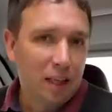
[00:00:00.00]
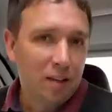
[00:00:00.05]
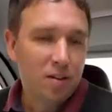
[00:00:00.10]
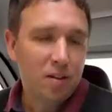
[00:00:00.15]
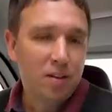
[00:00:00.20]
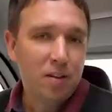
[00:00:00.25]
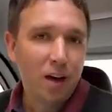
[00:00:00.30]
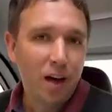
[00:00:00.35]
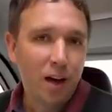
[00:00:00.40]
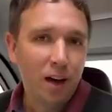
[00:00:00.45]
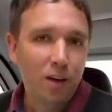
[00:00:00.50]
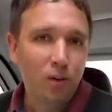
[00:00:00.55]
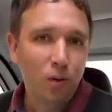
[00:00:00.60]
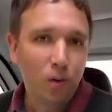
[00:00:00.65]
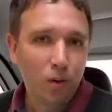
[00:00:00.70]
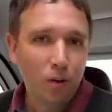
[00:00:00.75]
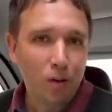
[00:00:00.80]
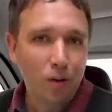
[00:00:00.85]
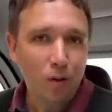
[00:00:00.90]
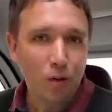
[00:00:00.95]
Das sind die
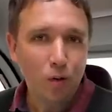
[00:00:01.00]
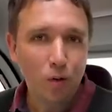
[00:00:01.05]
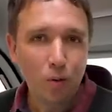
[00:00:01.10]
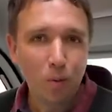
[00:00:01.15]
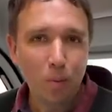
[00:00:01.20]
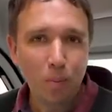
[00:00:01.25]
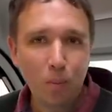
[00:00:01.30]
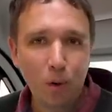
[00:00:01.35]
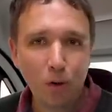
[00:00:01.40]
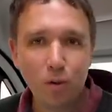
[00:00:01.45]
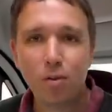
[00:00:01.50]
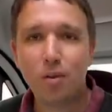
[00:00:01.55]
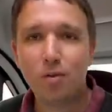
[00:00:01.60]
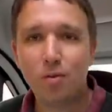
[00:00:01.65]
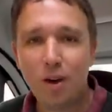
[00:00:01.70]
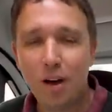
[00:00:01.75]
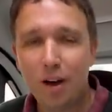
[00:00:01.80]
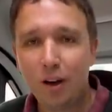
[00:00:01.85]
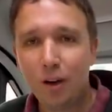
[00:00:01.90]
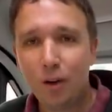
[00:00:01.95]
Eindrücke zu Pössl
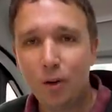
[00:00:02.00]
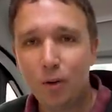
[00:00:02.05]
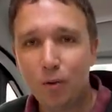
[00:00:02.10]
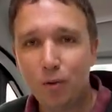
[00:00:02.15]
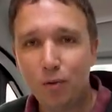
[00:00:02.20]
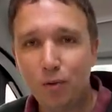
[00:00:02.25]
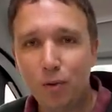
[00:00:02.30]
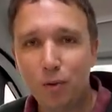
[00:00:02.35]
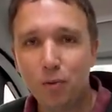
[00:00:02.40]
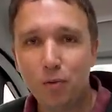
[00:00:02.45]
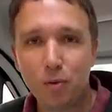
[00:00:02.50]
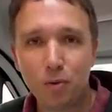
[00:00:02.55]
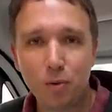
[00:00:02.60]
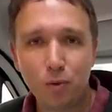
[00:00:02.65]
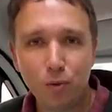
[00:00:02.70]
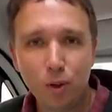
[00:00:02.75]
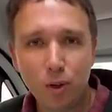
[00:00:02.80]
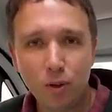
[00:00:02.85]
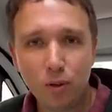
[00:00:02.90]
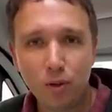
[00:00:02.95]
Vario
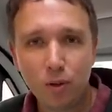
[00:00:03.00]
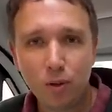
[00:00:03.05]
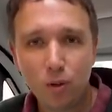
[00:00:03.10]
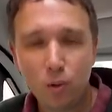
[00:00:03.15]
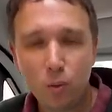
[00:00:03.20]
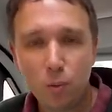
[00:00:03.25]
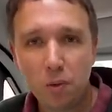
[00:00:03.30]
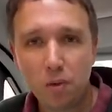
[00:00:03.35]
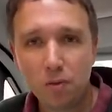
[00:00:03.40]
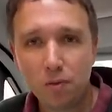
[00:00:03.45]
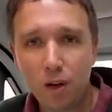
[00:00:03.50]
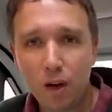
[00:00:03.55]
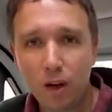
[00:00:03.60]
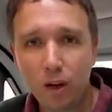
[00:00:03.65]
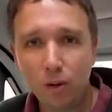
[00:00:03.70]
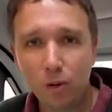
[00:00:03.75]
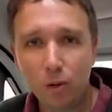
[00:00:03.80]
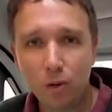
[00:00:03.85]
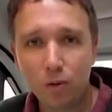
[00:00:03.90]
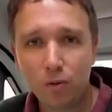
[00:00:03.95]
545 und Tubin
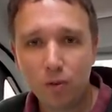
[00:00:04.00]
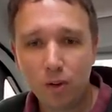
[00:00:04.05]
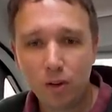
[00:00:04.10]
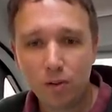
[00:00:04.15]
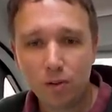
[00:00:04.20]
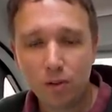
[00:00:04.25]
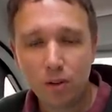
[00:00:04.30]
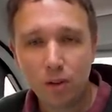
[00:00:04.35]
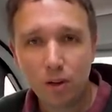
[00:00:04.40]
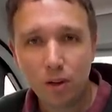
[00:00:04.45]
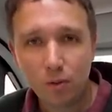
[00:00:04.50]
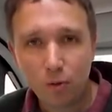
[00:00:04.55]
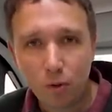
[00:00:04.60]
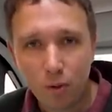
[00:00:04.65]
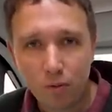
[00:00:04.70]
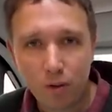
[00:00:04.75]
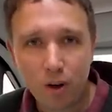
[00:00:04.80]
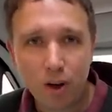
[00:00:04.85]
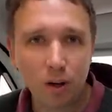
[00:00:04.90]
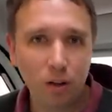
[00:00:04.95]
Vario gewesen.
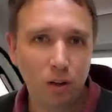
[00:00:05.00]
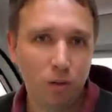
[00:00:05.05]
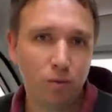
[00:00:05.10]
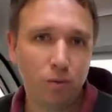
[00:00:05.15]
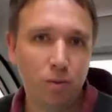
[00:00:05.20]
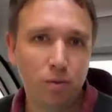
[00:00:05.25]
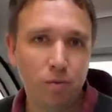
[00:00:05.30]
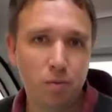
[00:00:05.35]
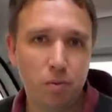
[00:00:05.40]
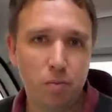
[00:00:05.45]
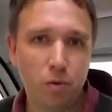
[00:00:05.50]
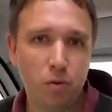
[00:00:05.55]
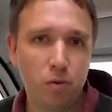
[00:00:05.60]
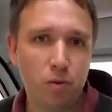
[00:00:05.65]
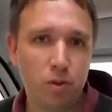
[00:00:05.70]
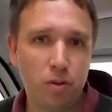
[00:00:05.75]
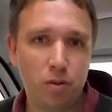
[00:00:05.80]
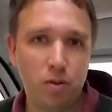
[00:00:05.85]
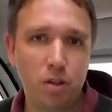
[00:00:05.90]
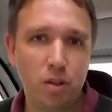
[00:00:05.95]
Vom Vario
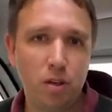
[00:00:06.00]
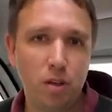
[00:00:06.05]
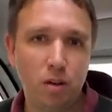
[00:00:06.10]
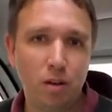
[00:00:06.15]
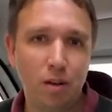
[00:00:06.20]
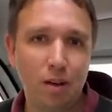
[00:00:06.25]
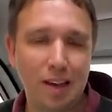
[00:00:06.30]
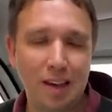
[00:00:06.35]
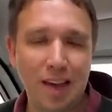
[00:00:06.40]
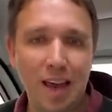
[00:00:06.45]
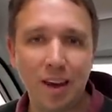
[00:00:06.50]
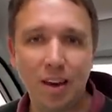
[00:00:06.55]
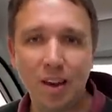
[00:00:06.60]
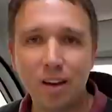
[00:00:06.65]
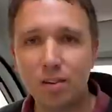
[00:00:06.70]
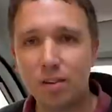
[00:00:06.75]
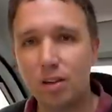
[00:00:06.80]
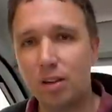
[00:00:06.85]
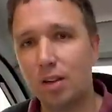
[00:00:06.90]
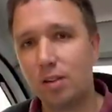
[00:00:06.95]
545
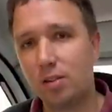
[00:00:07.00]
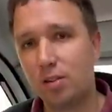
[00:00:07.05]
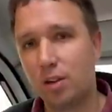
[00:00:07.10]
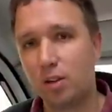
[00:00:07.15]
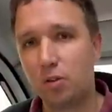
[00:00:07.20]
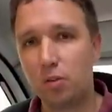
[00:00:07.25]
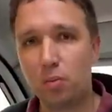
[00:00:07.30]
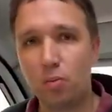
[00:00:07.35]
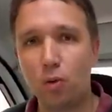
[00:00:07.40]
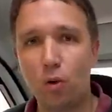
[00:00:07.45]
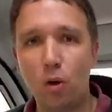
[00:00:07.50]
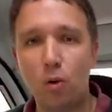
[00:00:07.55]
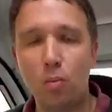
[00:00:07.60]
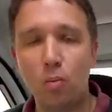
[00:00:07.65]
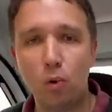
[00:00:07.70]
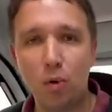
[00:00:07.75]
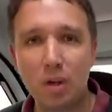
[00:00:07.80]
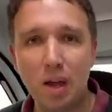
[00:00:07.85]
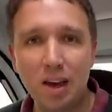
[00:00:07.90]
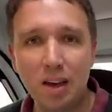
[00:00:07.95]
ändert sich jetzt ja zum neuen
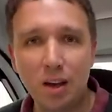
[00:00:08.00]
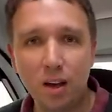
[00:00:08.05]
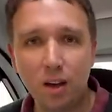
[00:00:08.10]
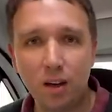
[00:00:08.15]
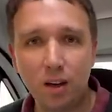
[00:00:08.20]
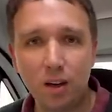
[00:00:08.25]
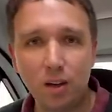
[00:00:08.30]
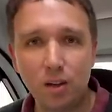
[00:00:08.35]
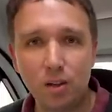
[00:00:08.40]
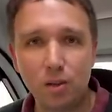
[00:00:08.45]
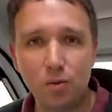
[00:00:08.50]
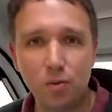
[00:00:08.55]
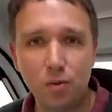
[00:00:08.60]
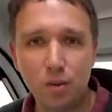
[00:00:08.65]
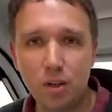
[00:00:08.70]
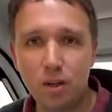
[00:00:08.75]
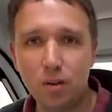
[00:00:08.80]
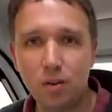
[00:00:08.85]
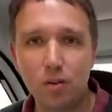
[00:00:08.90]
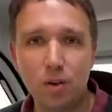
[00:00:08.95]
Modell ja relativ
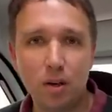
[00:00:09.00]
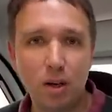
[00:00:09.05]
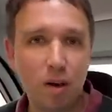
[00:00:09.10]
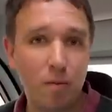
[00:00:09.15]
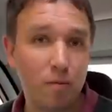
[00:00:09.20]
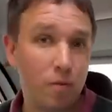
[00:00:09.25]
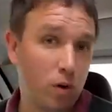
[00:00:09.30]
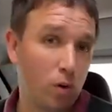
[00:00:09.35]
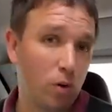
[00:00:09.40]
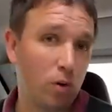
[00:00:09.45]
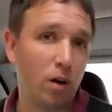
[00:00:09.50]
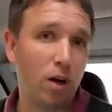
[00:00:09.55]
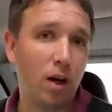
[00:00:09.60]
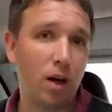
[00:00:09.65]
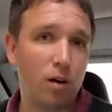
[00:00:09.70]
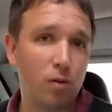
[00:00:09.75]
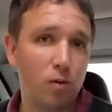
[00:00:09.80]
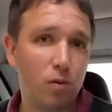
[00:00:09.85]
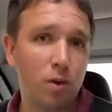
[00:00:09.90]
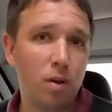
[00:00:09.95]
viel, deswegen haben wir noch
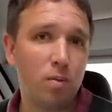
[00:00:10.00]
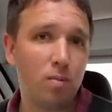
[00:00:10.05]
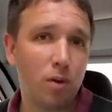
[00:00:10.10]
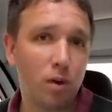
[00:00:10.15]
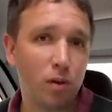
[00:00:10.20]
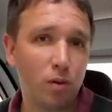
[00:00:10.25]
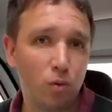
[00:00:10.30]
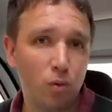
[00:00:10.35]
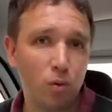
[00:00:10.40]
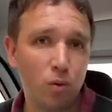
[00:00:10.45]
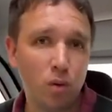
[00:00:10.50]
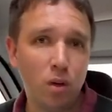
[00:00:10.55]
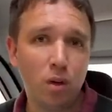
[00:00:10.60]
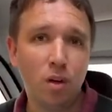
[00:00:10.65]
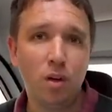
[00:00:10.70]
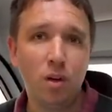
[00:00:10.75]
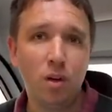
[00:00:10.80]
keinen Film dazu.